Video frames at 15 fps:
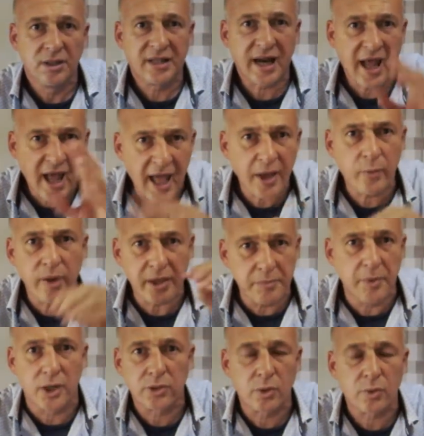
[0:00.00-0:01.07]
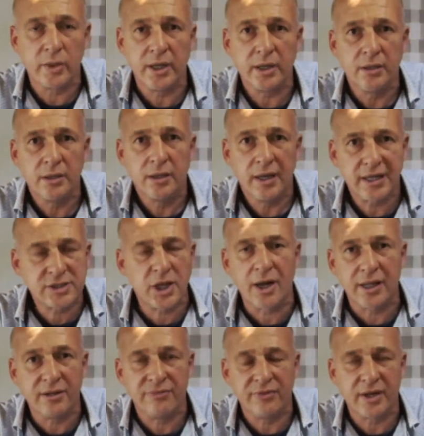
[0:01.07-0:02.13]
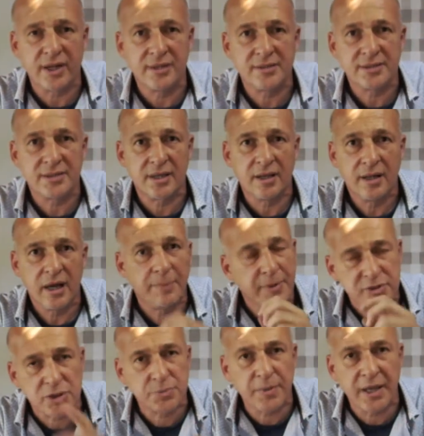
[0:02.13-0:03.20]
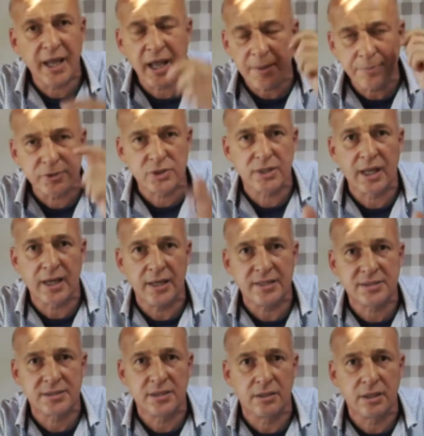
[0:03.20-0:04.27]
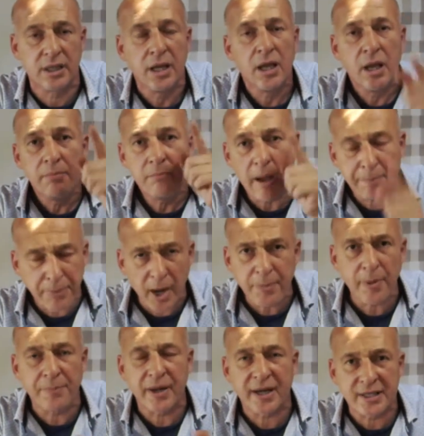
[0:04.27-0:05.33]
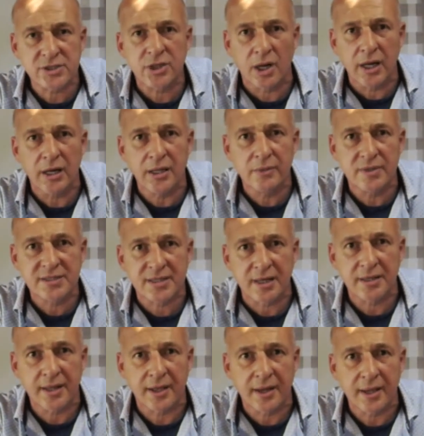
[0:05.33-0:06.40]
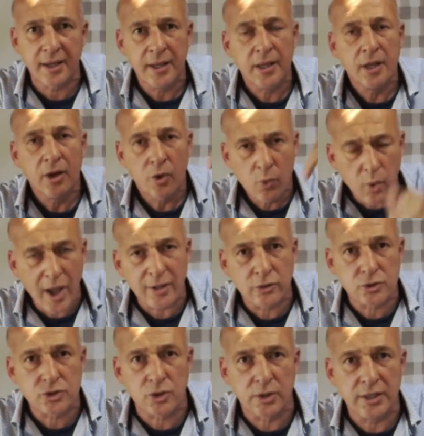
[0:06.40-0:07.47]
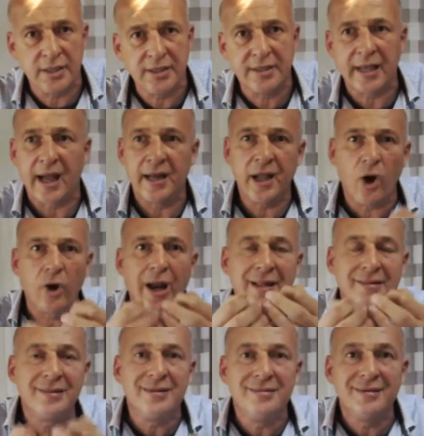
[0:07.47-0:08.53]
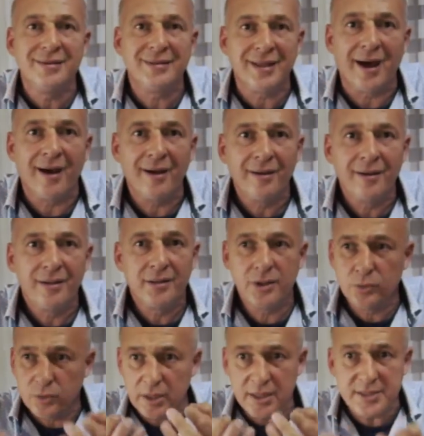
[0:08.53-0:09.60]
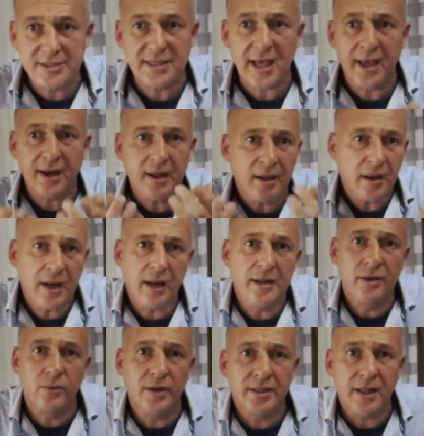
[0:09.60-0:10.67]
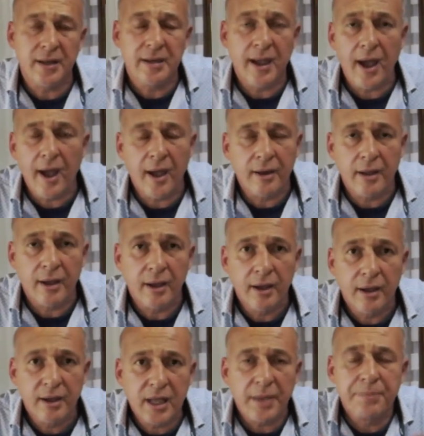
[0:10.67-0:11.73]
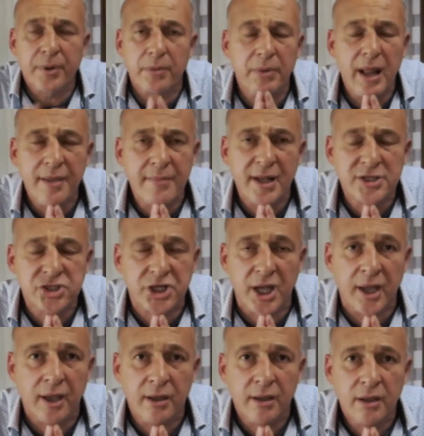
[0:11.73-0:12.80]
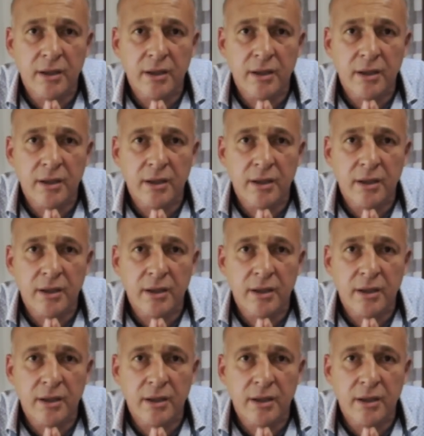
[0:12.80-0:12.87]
Tra highway e motorway. La so la differenza. La posso spiegare e posso dare lezioni. Ma proprio perché so le lingue straniere, quando sono in Italia ho la dignità di utilizzare la lingua italiana. Che problema c'è?